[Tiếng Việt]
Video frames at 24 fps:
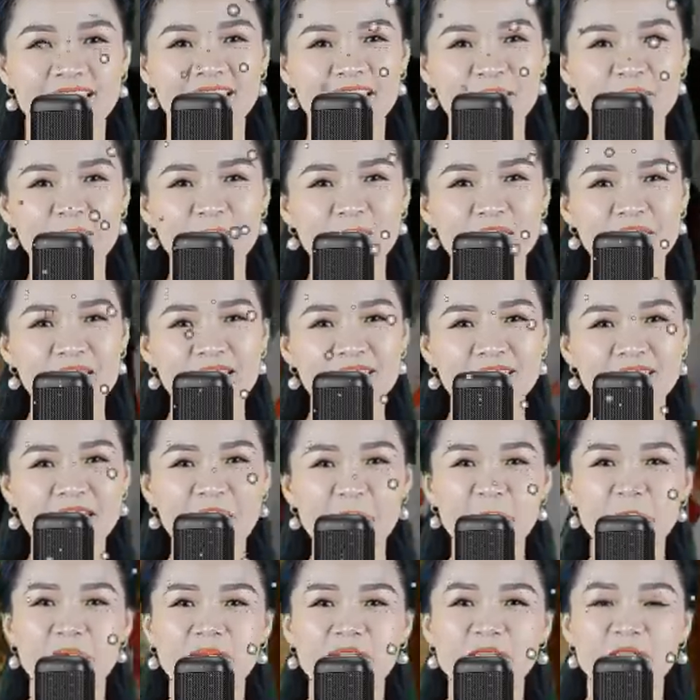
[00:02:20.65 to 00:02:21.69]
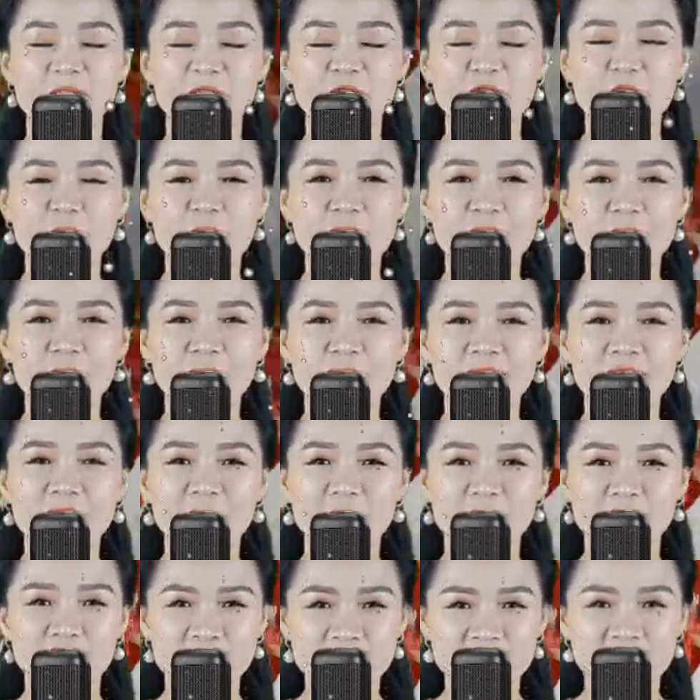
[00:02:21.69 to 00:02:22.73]
mà còn có nhân duyên tăng thu
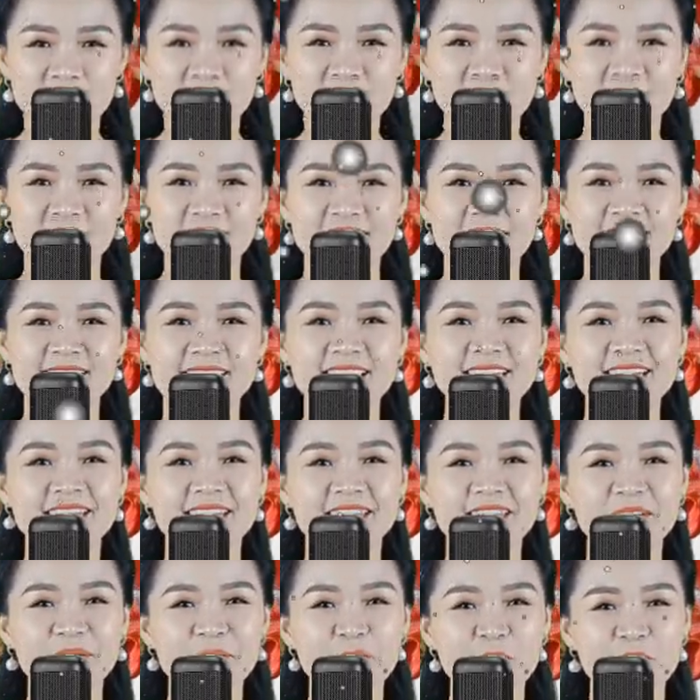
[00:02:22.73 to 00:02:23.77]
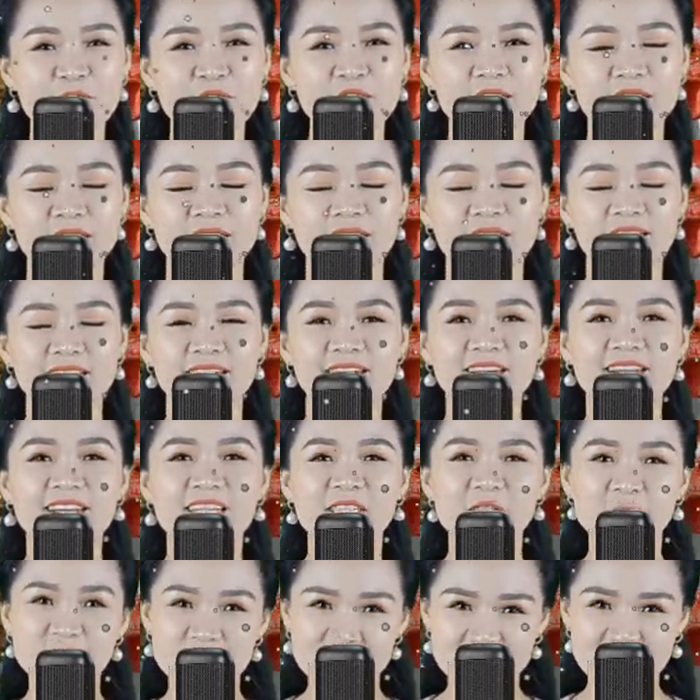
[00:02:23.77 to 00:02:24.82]
nhập từ các cơ hội đầu tư làm ăn
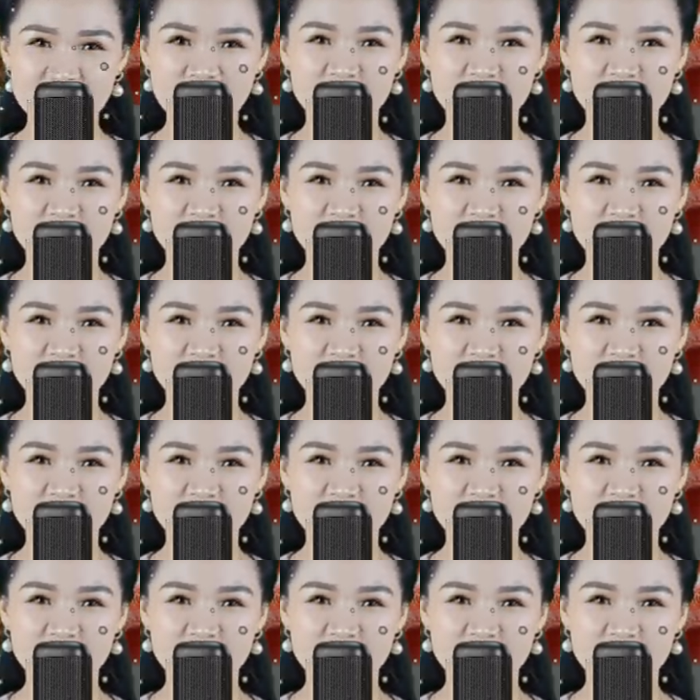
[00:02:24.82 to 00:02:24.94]
mới.